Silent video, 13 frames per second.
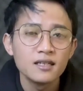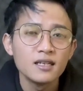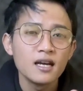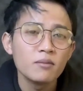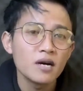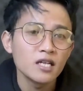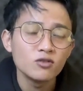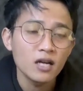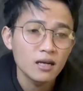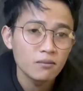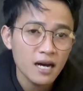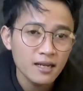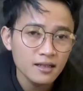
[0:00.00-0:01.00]
dia
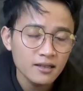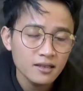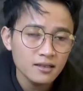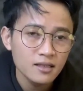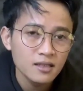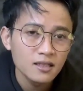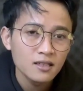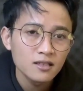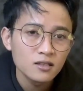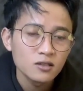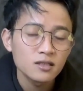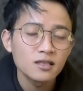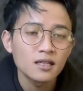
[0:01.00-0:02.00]
mengajukan banding.
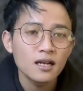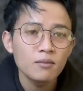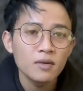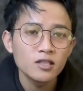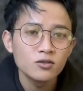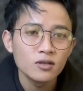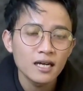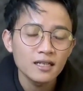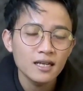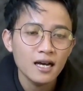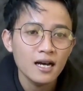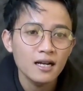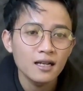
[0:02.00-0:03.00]
Setelah mengajukan